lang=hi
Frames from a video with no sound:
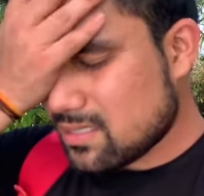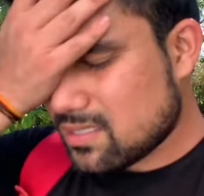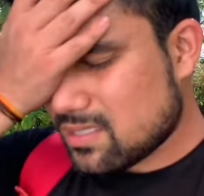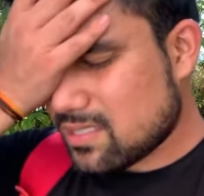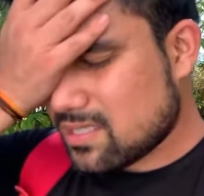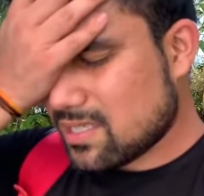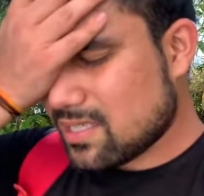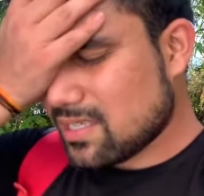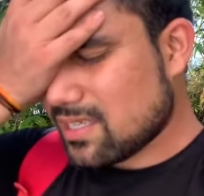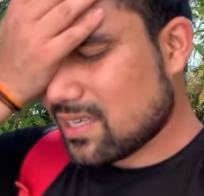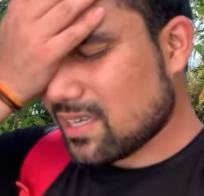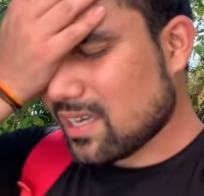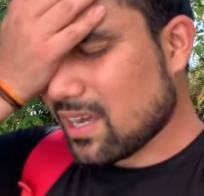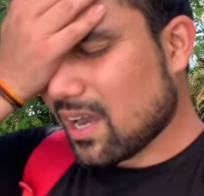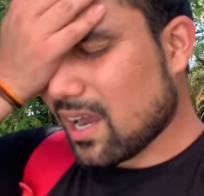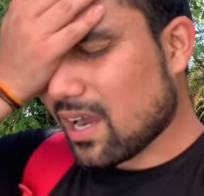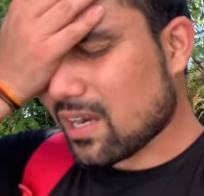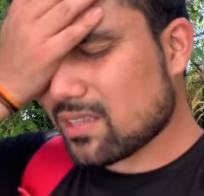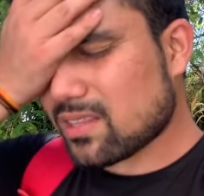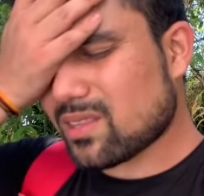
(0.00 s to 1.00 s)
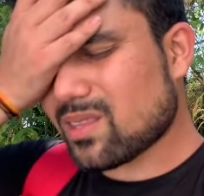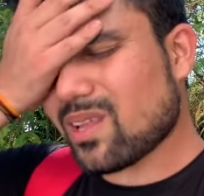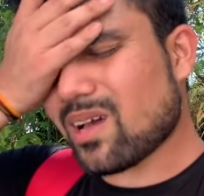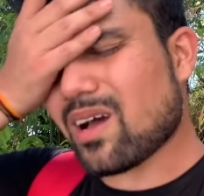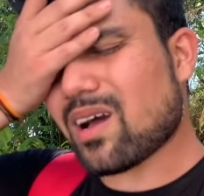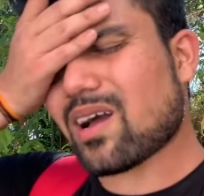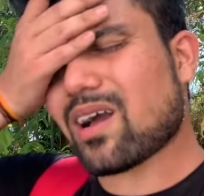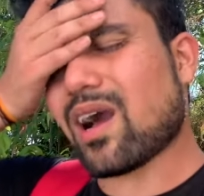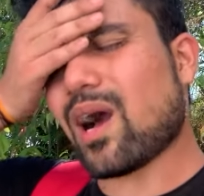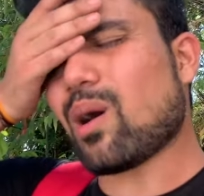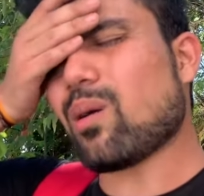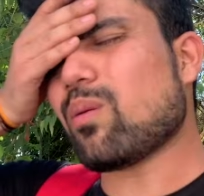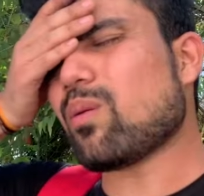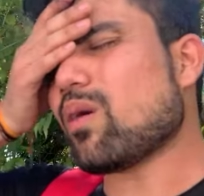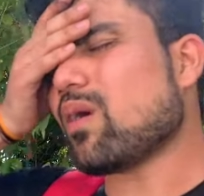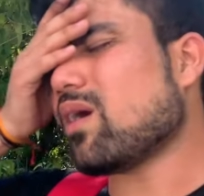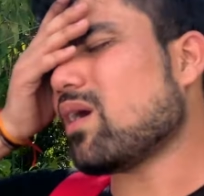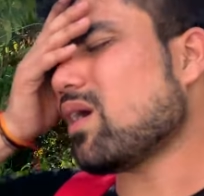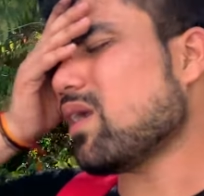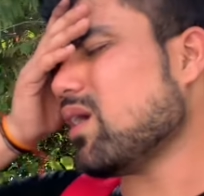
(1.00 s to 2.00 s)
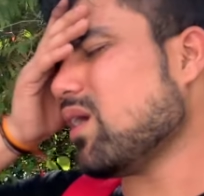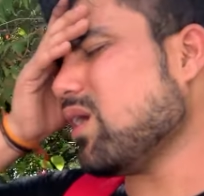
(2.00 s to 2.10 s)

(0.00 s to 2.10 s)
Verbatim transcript: छे यार इतना कवाड़ा